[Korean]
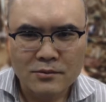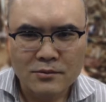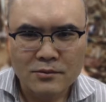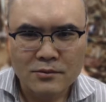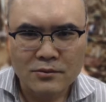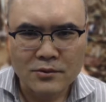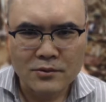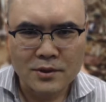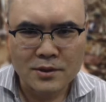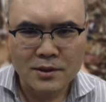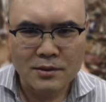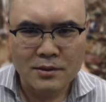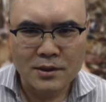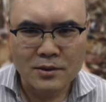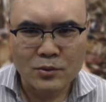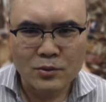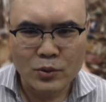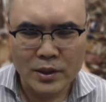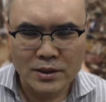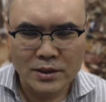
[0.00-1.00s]
군대
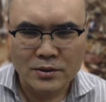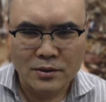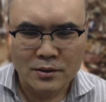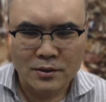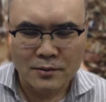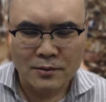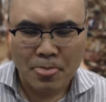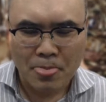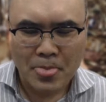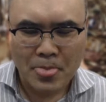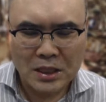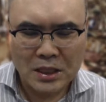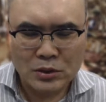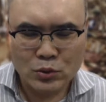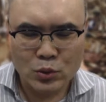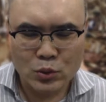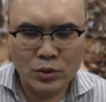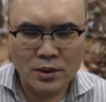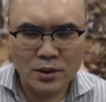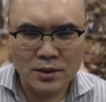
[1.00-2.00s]
생활을 통해서
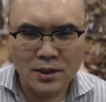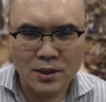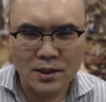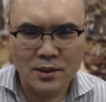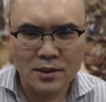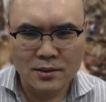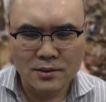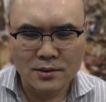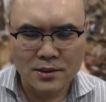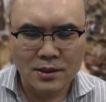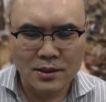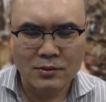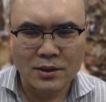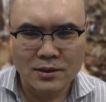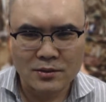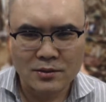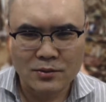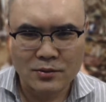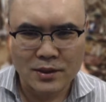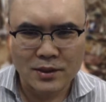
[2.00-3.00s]
소대장
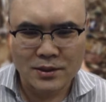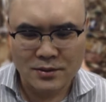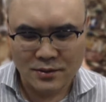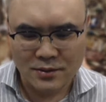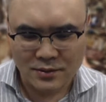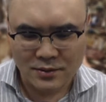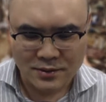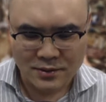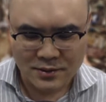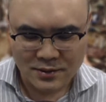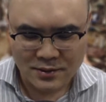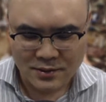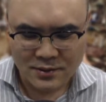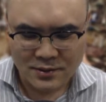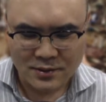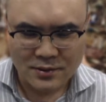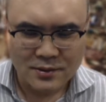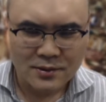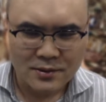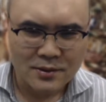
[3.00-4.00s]
생활을 통해서
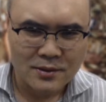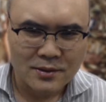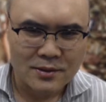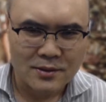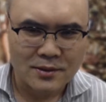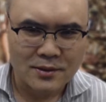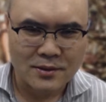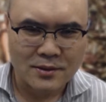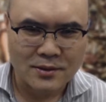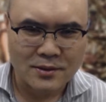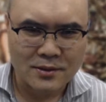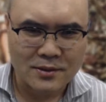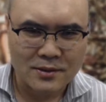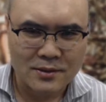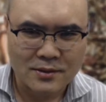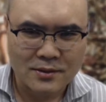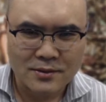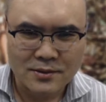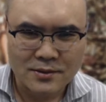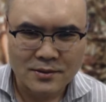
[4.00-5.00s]

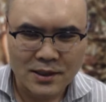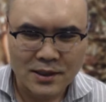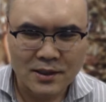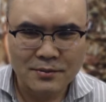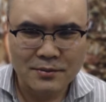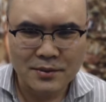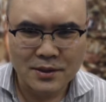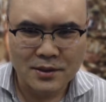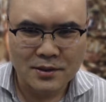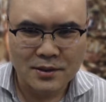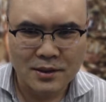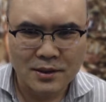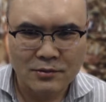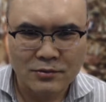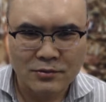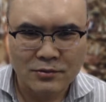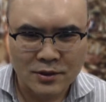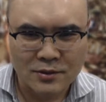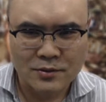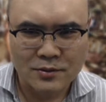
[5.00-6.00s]
어, 사람이
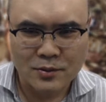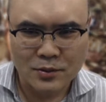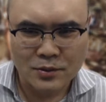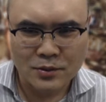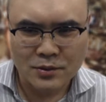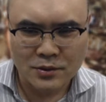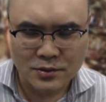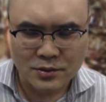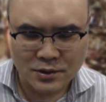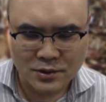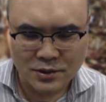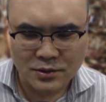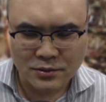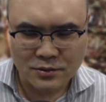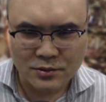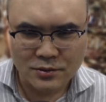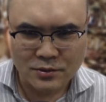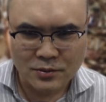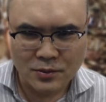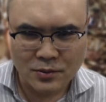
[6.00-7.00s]
됐고요. 또
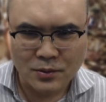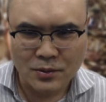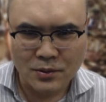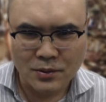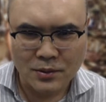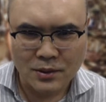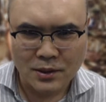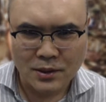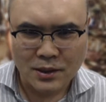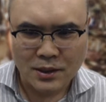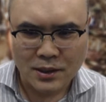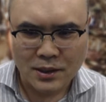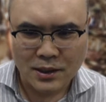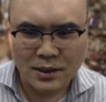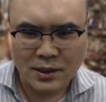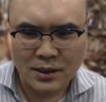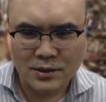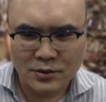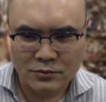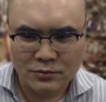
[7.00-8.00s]
정신력도
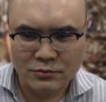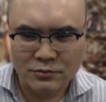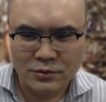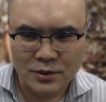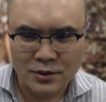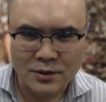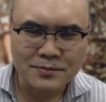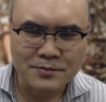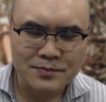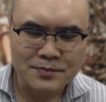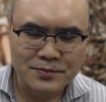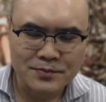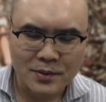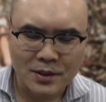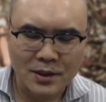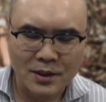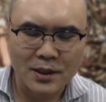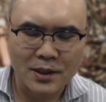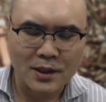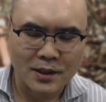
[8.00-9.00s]
강해졌고요.
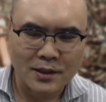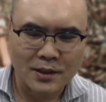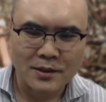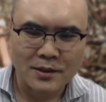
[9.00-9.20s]
예.